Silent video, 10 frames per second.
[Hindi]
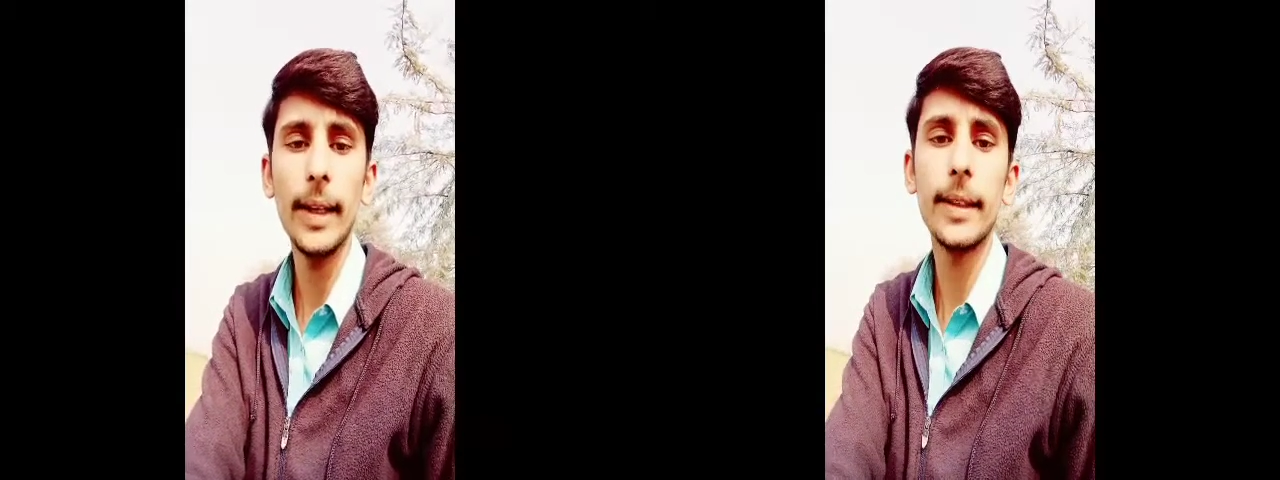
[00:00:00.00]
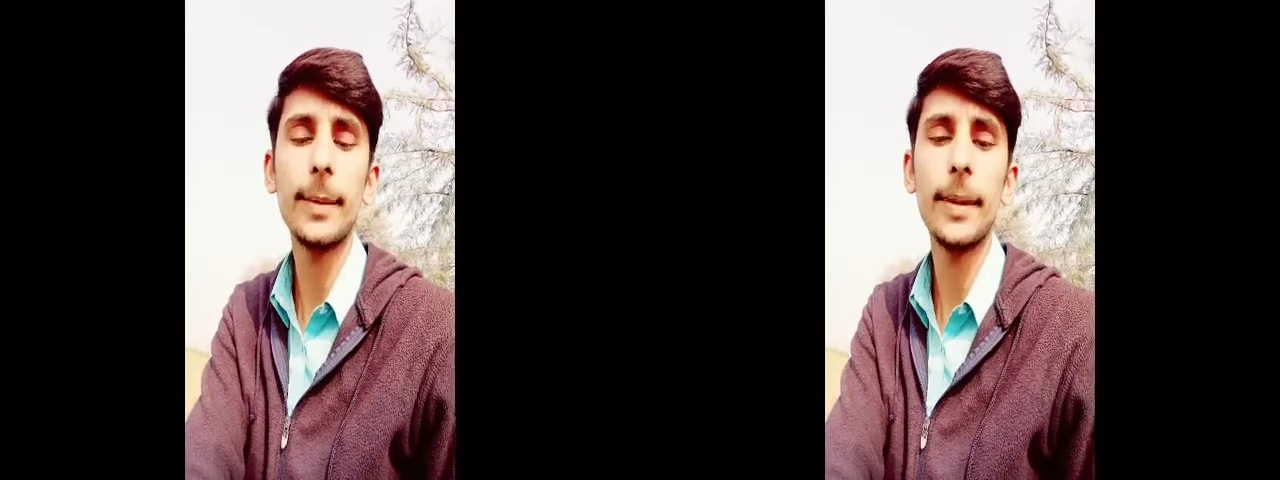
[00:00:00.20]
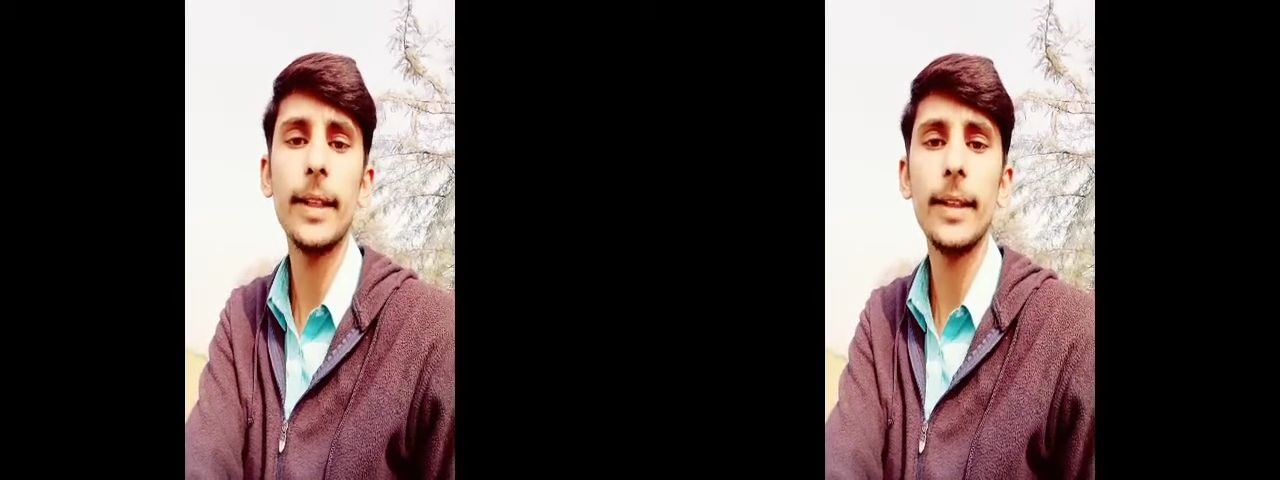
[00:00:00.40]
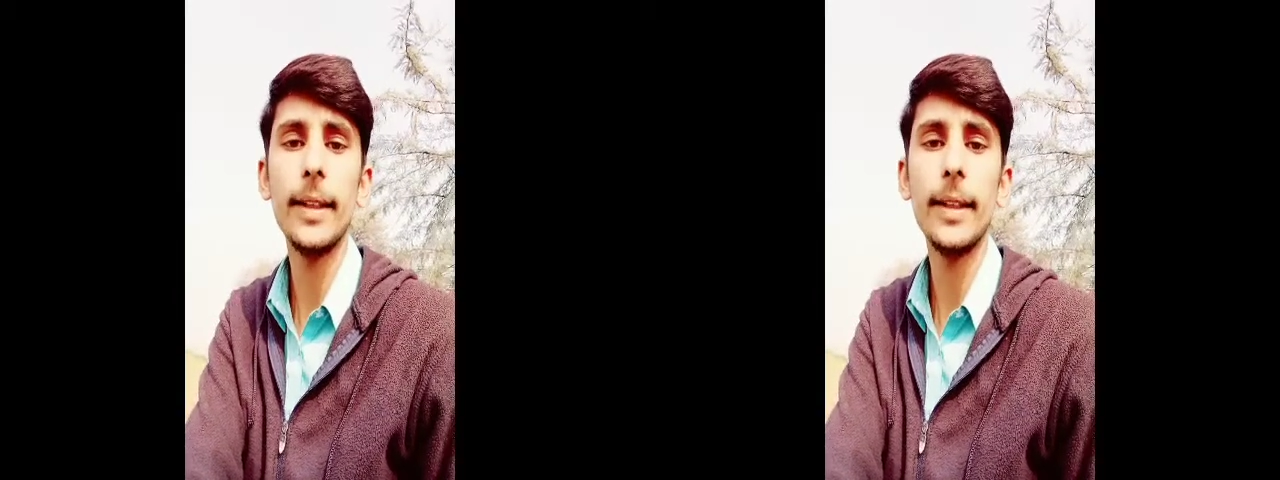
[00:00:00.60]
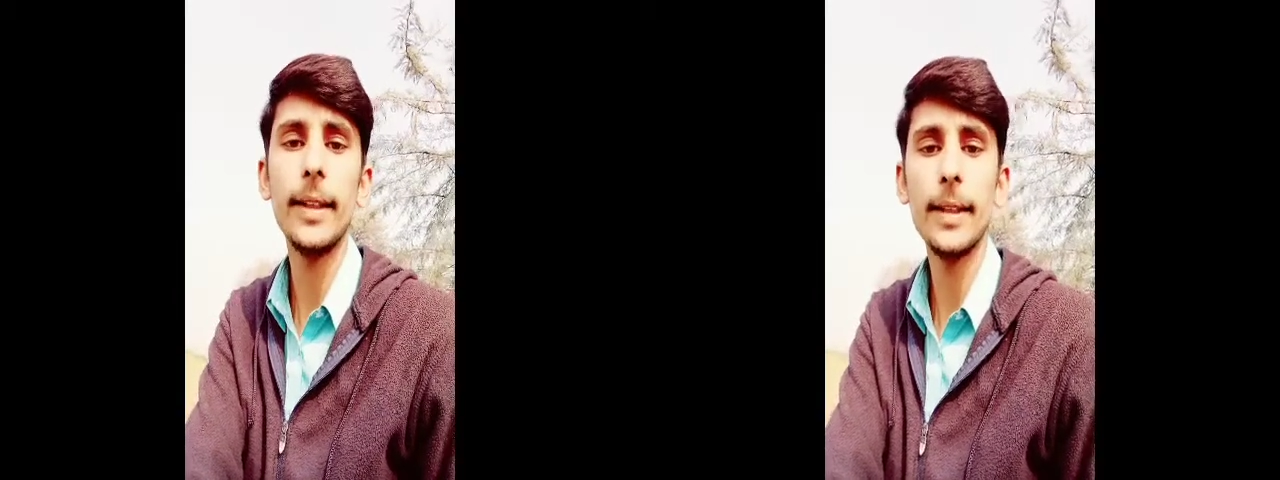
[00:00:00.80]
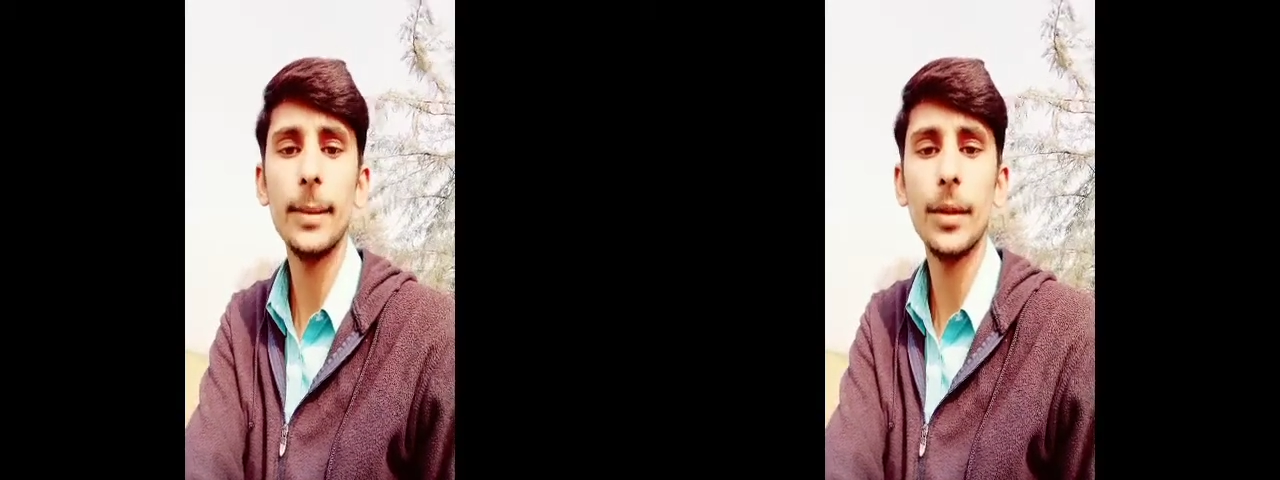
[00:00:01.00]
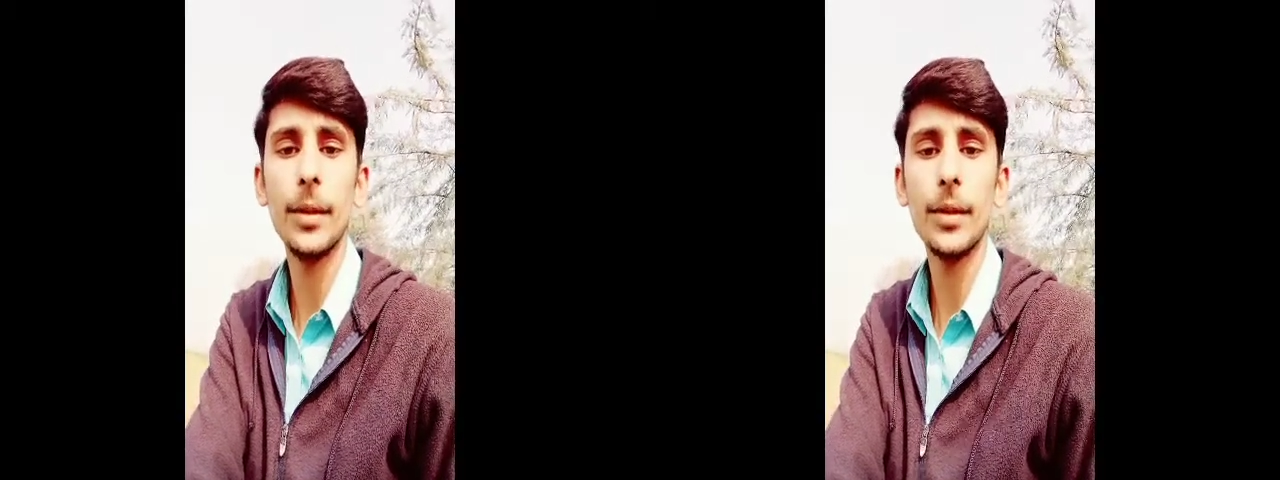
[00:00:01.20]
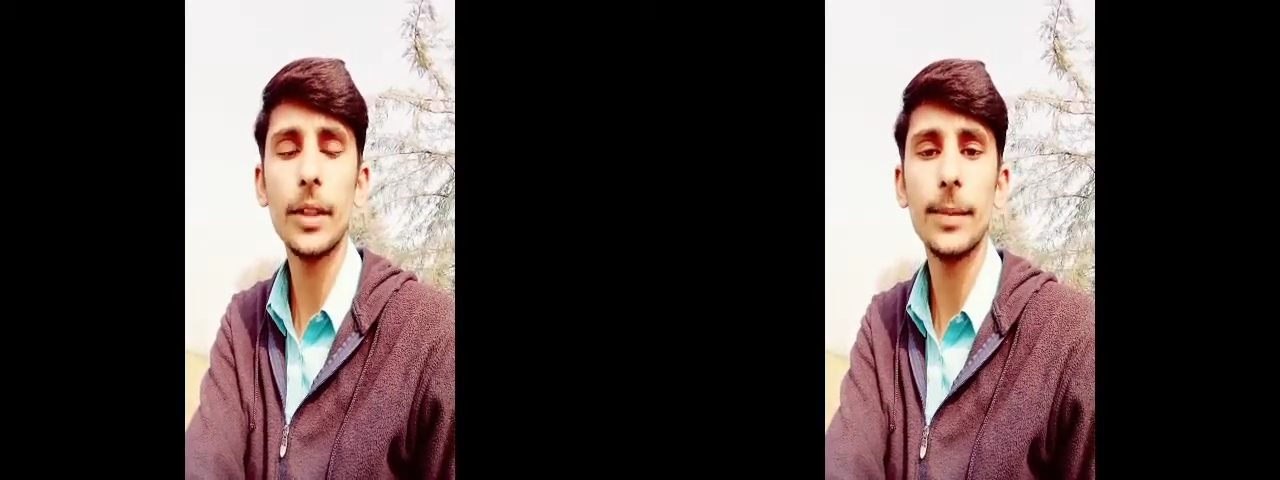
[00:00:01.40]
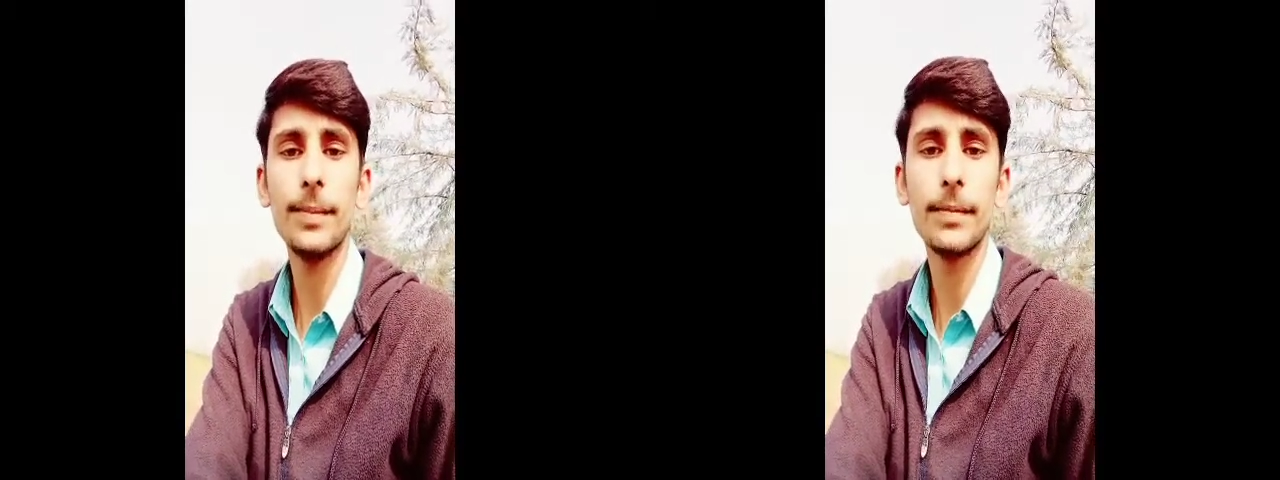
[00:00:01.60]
सबके ठीक हैं सब दोस्त